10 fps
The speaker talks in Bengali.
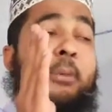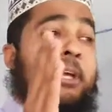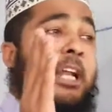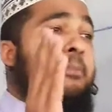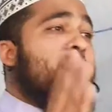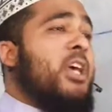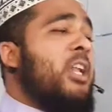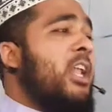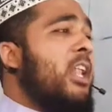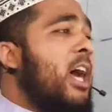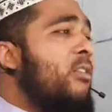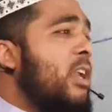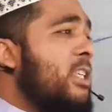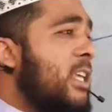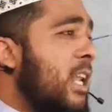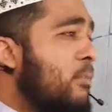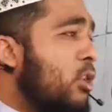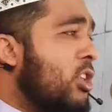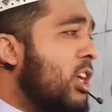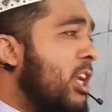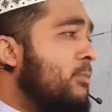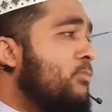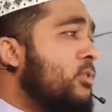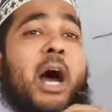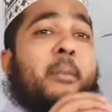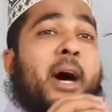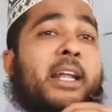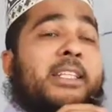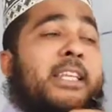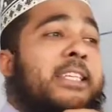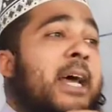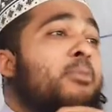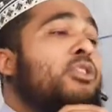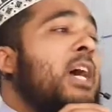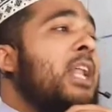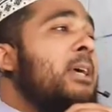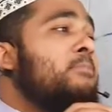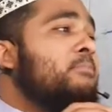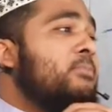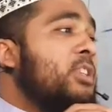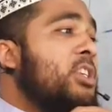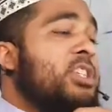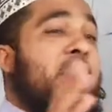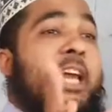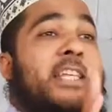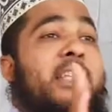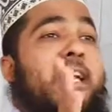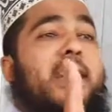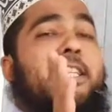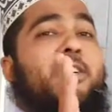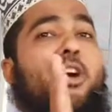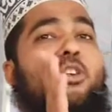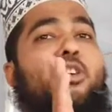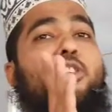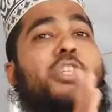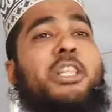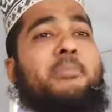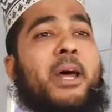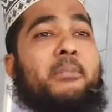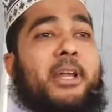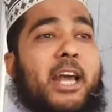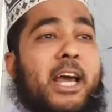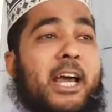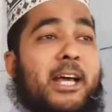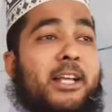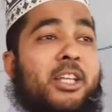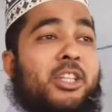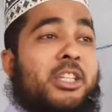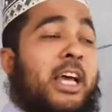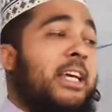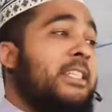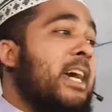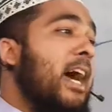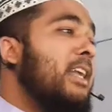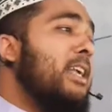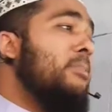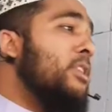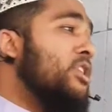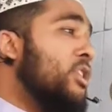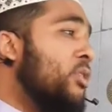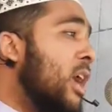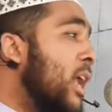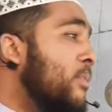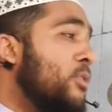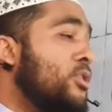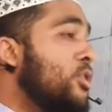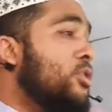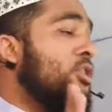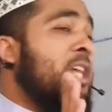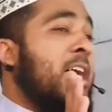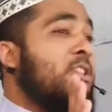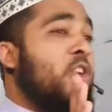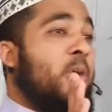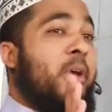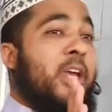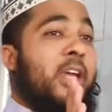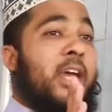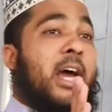নবী করিম সাল্লাহ সাল্লাম বলছেন আমার চাচা আবু তালেব সেই জান্নাতে কখনো যেতে পারবে না তাকে জাহান্নামে চিরকাল পর্যন্ত থাকতে হবে